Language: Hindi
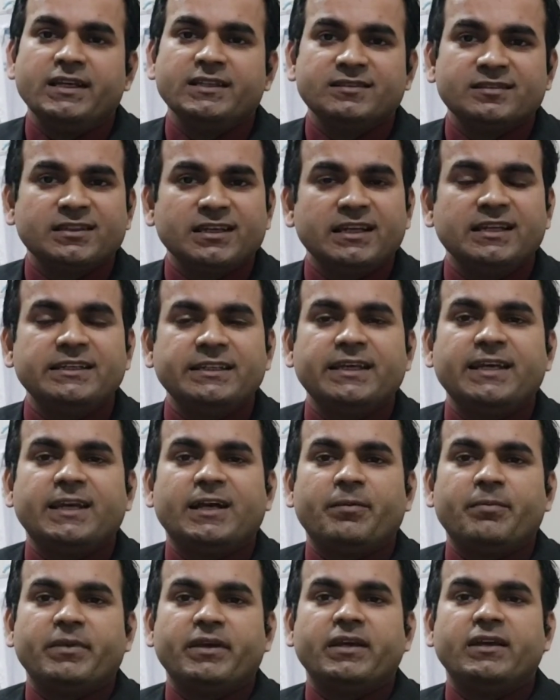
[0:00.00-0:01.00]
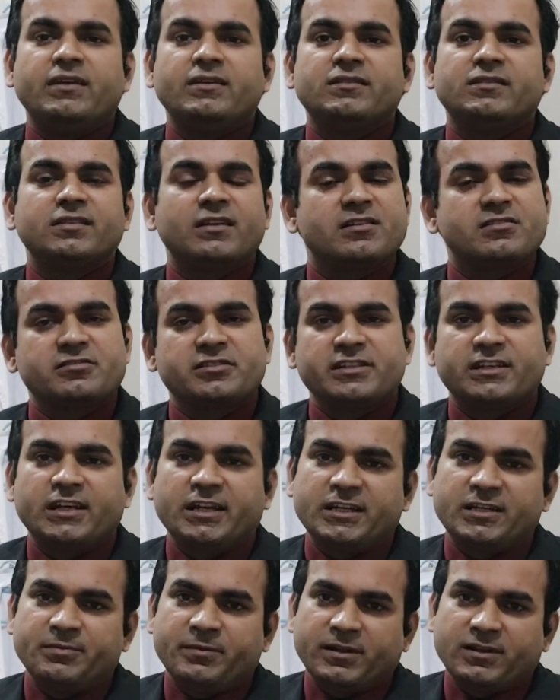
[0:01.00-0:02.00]
इसके लिए हमें सर्जरी
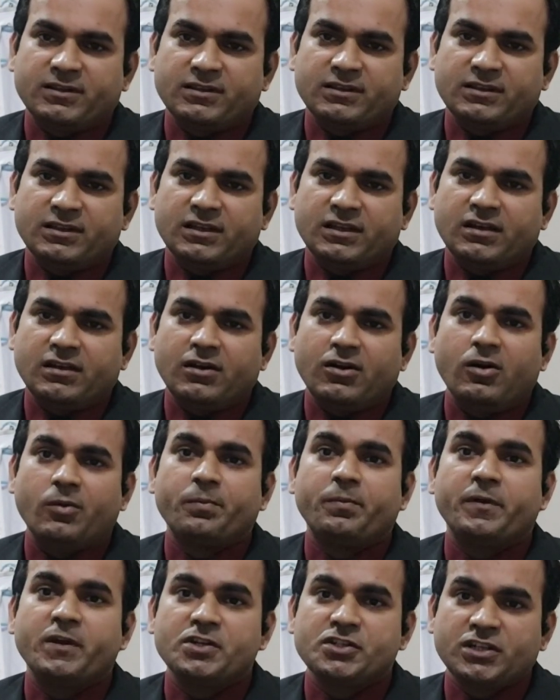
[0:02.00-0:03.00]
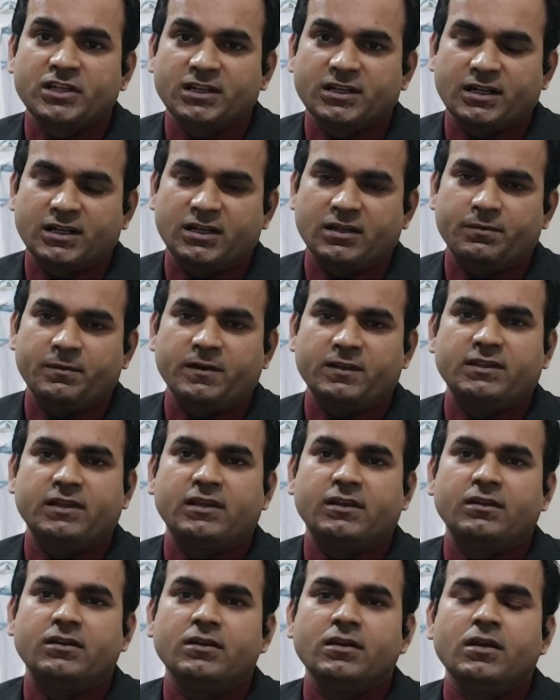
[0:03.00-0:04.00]
करनी पड़ती है ऑपरेशन करना
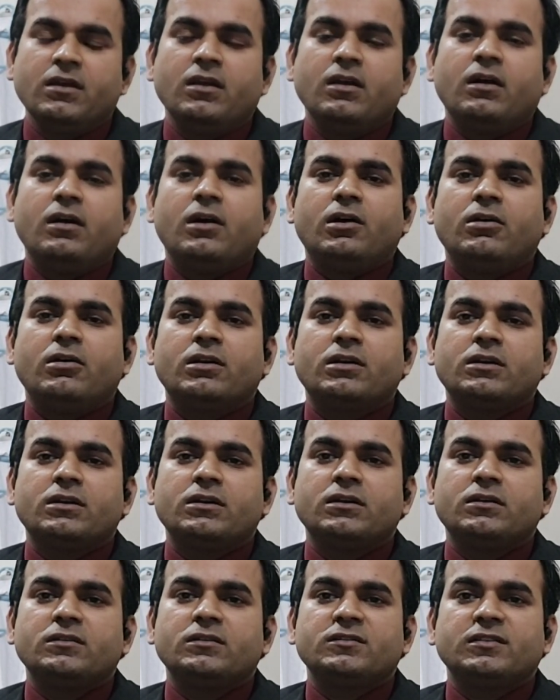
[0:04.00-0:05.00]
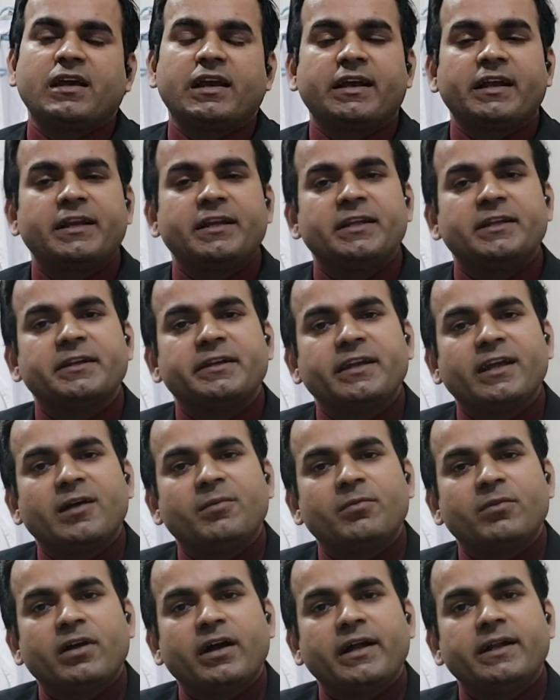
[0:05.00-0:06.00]
पड़ता है और सेकेंड डिग्री
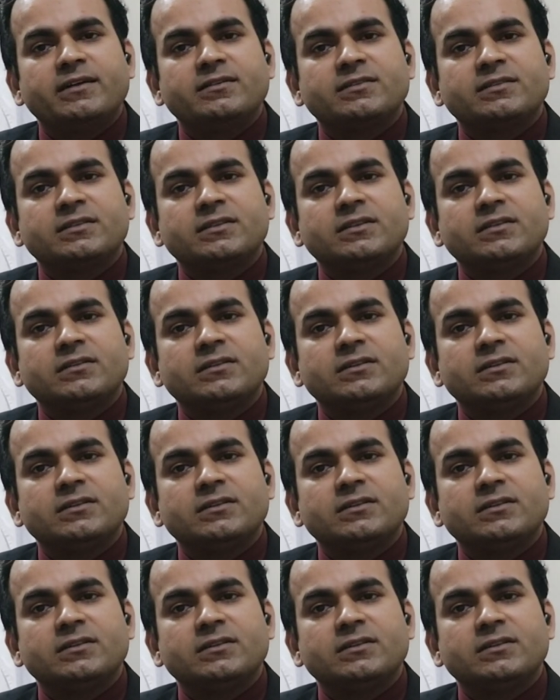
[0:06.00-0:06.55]
हेमोराइड्स